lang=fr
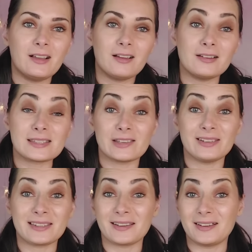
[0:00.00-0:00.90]
Euh, ça va
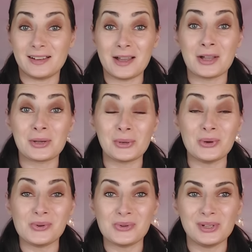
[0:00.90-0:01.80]
être un,
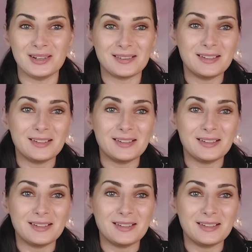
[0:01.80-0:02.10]
gros haul.